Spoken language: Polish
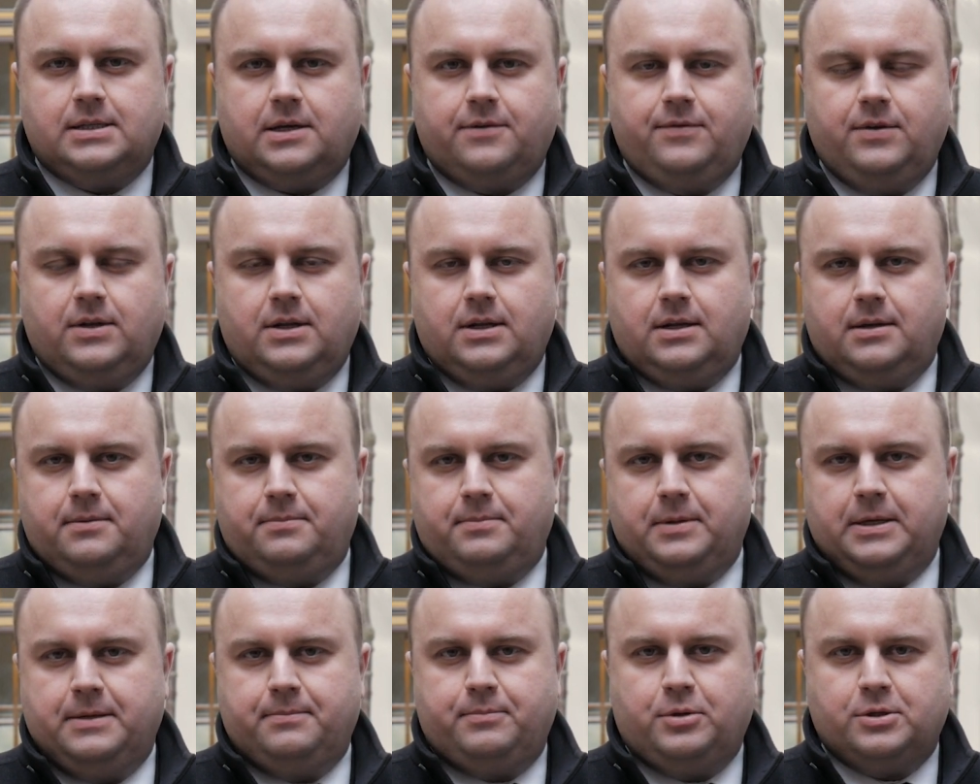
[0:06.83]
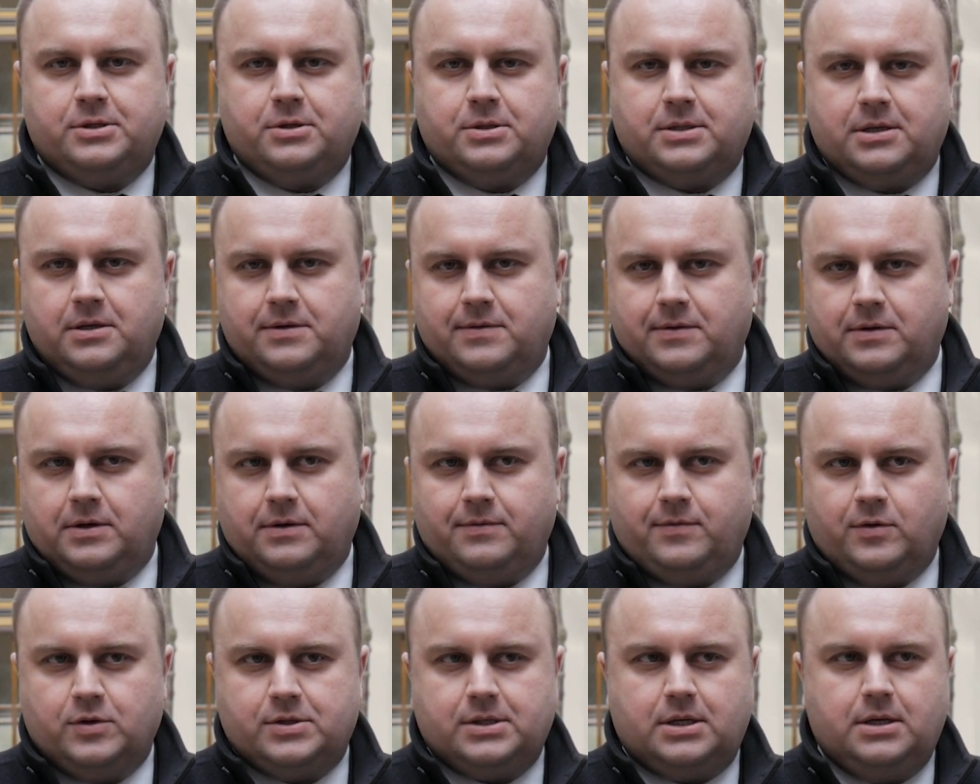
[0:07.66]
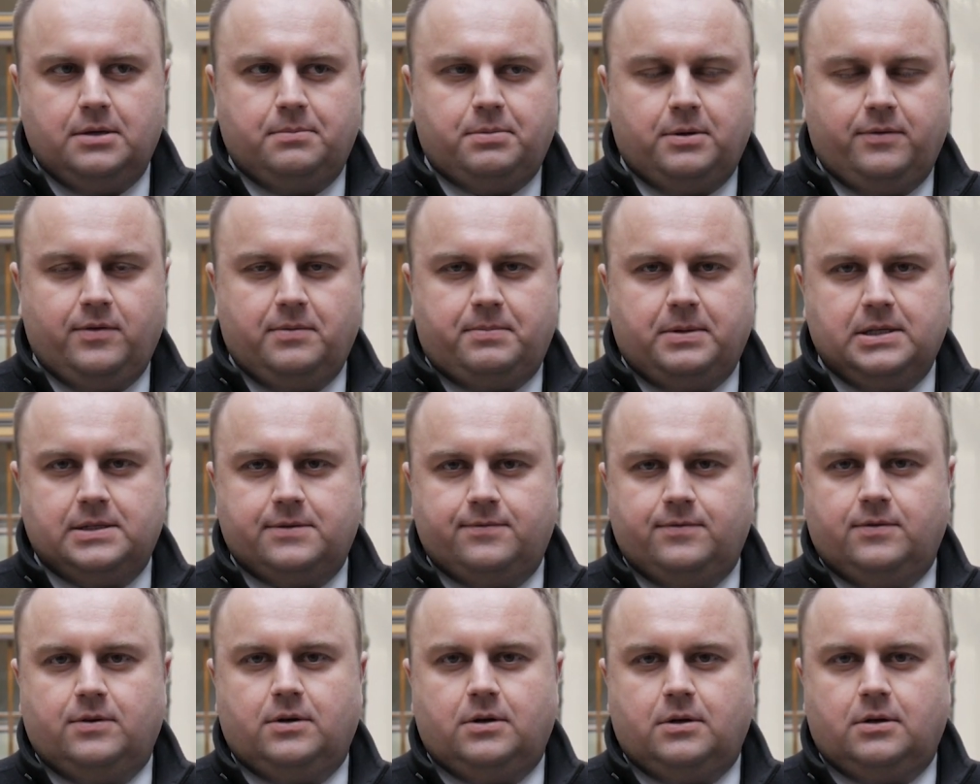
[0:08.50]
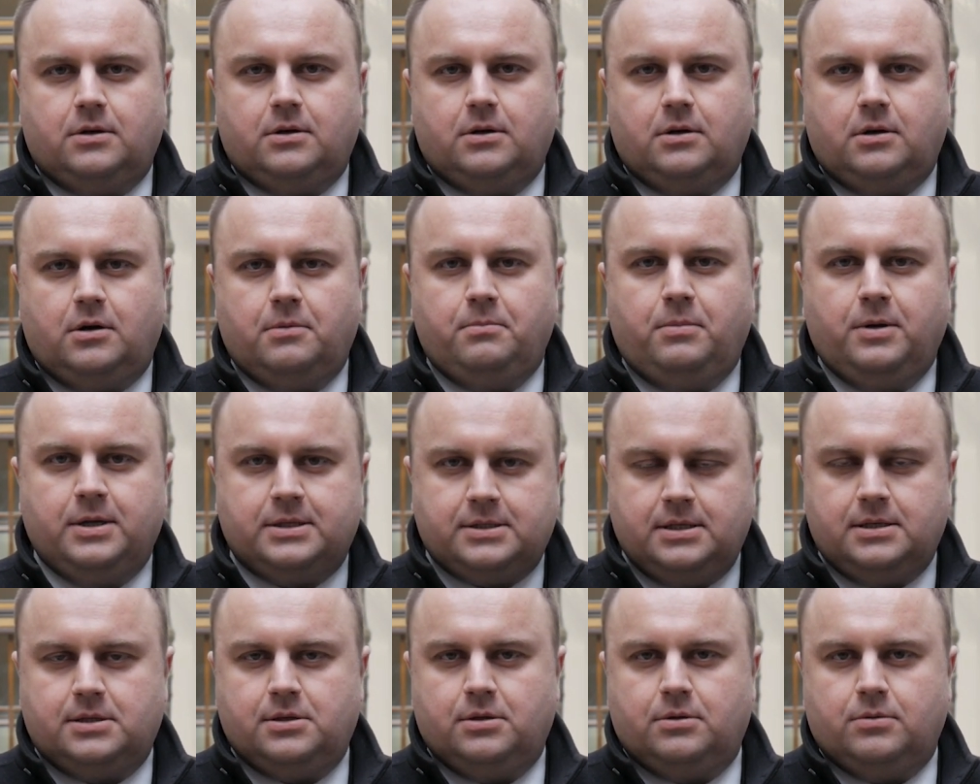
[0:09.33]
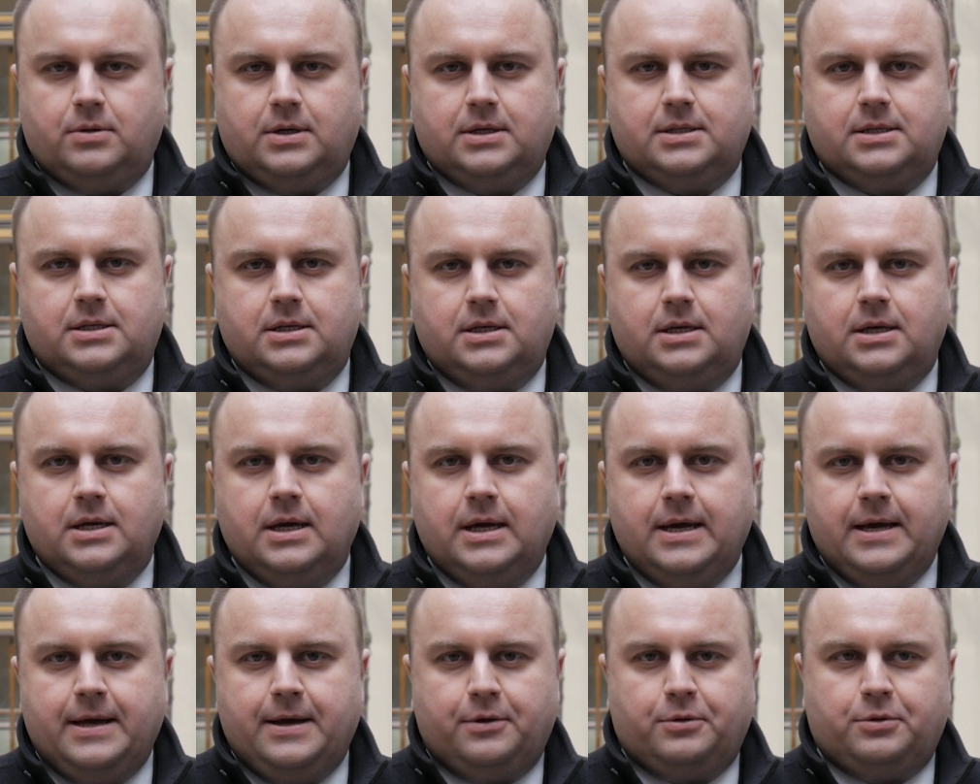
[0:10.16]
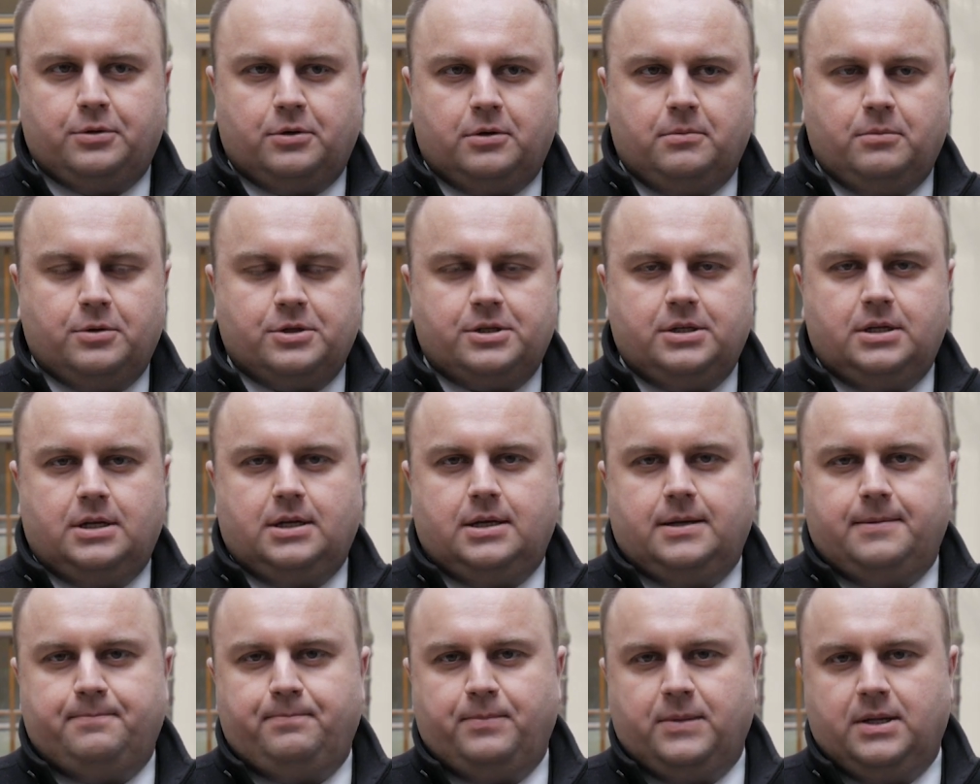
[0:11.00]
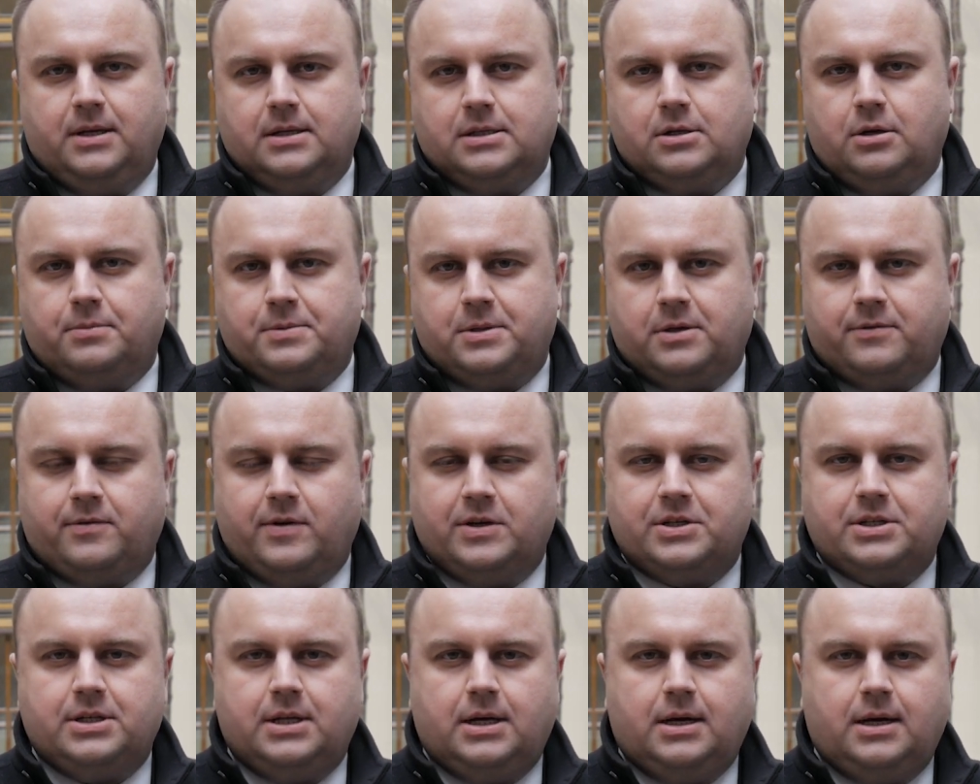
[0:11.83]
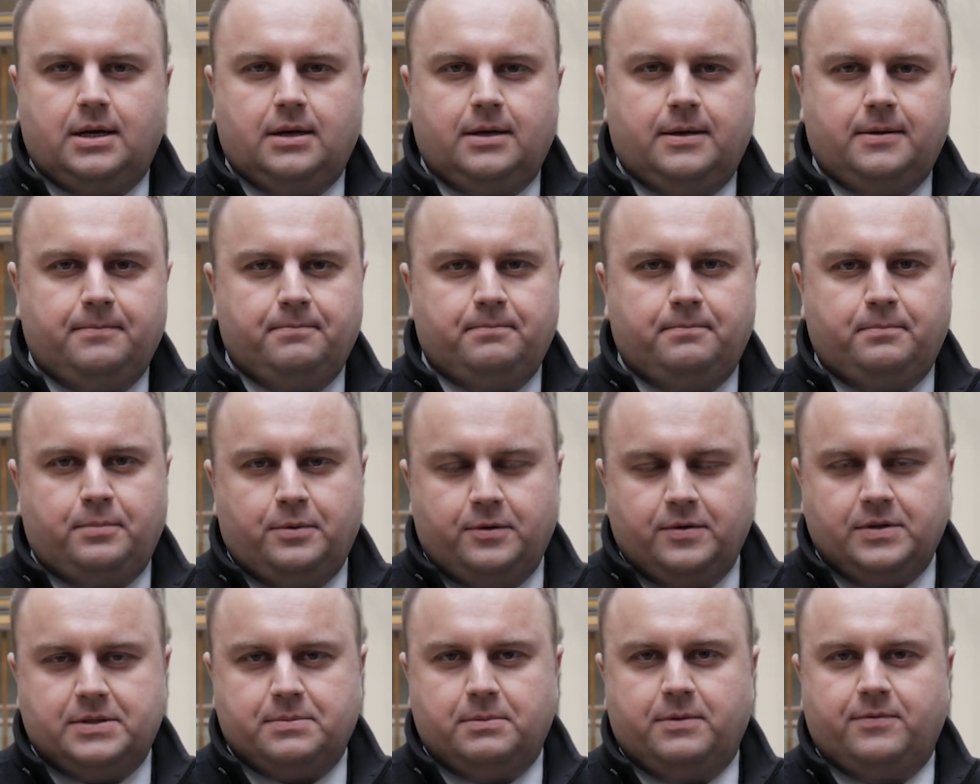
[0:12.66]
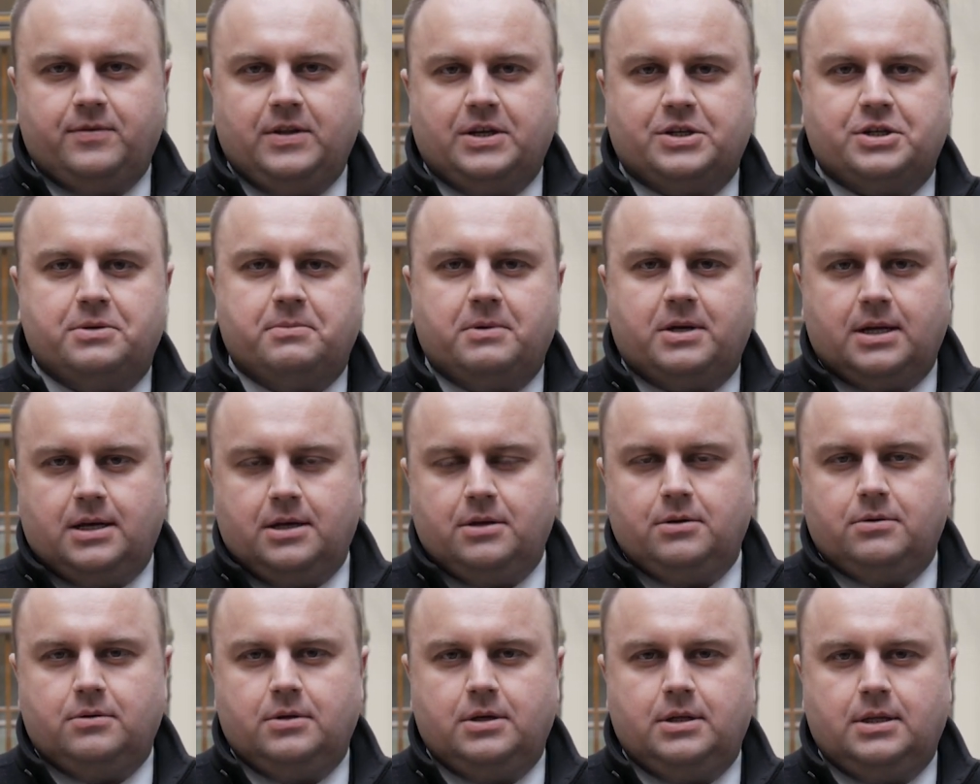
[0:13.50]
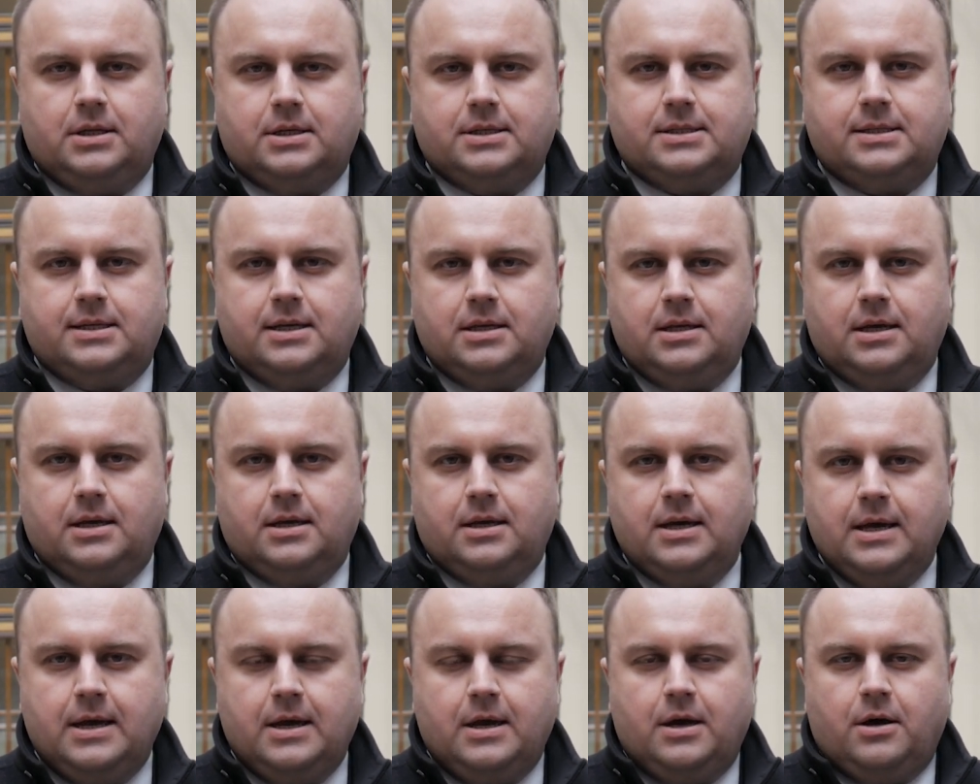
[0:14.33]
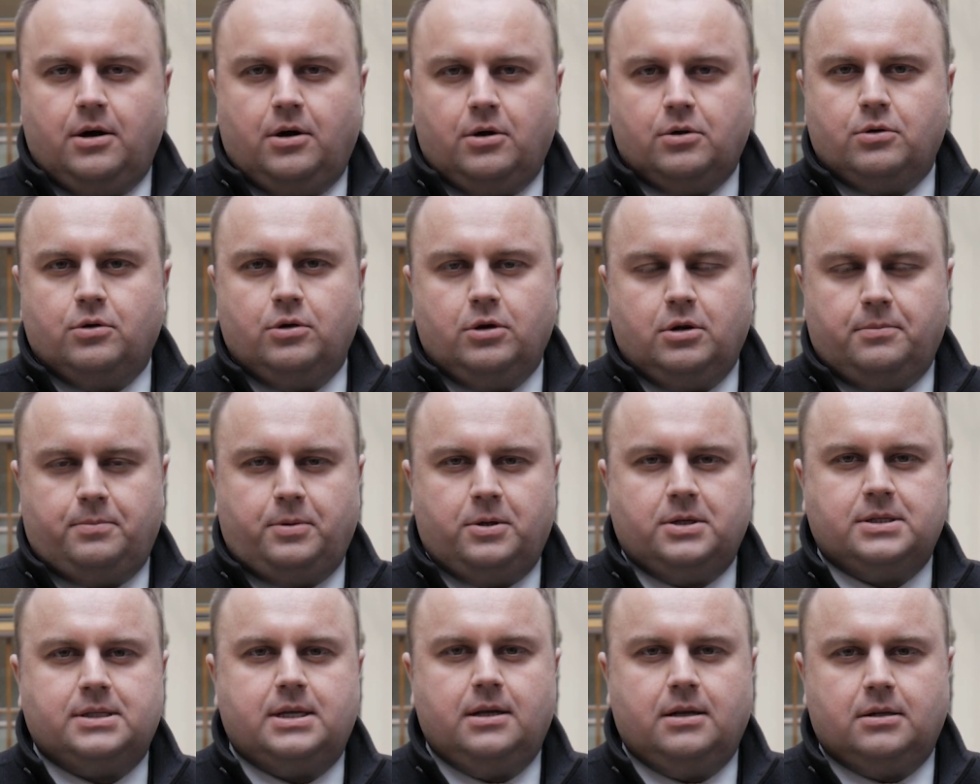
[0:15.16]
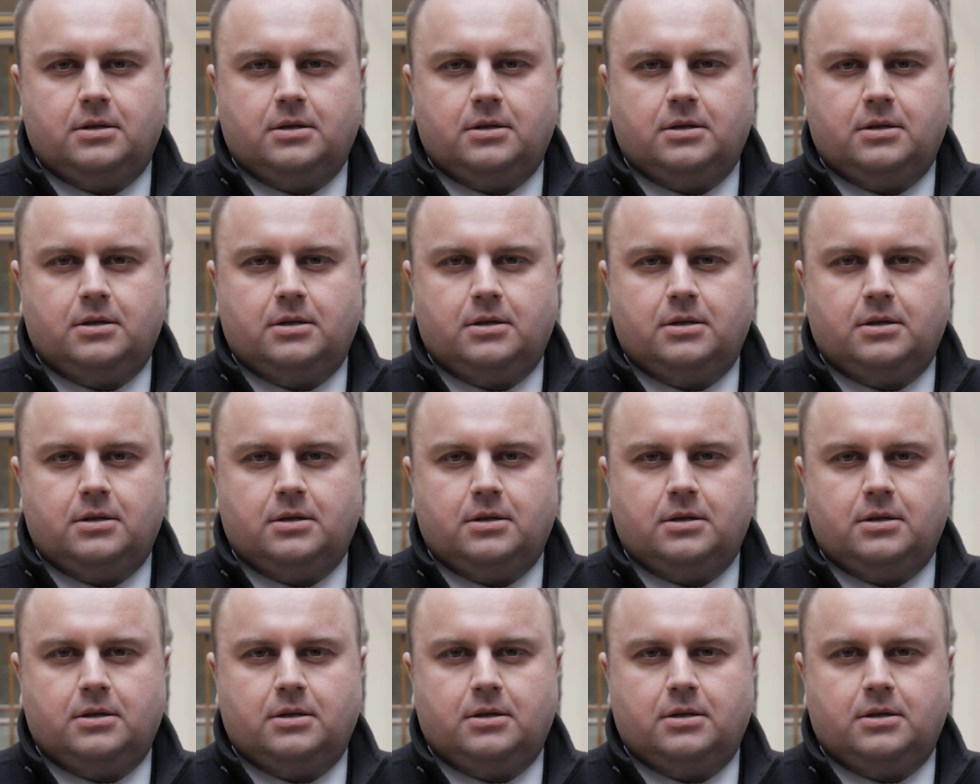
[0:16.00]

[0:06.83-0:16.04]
Za chwilę poseł Stanisław Gawłowski powie Państwu o obecnej sytuacji, którą można mm, zaobserwować na, powiedzmy, w naszym kraju i na scenie ogólnopolskie.